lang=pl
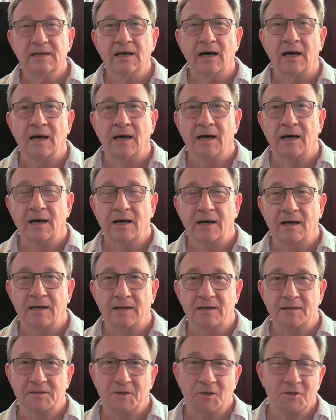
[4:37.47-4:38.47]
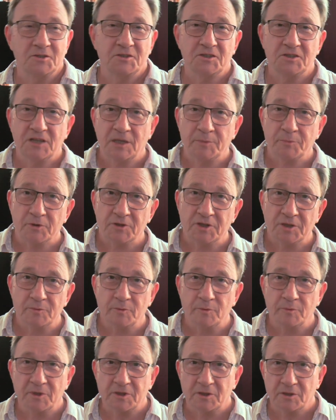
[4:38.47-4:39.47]
A, no i dzisiaj po
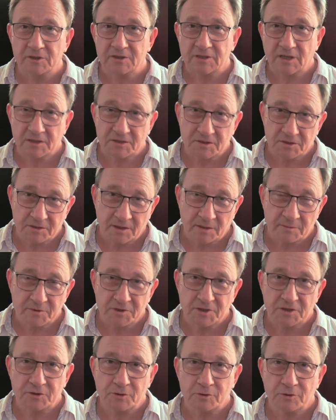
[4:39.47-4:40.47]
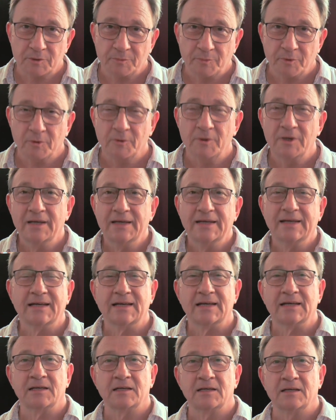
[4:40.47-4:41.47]
7 miesiącach, czy tam 6,5
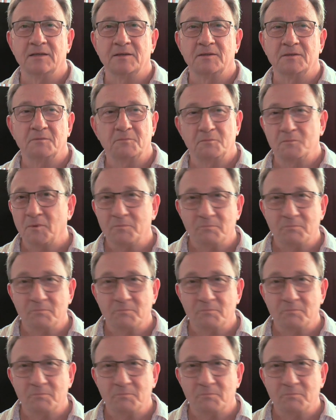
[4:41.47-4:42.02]
e, E,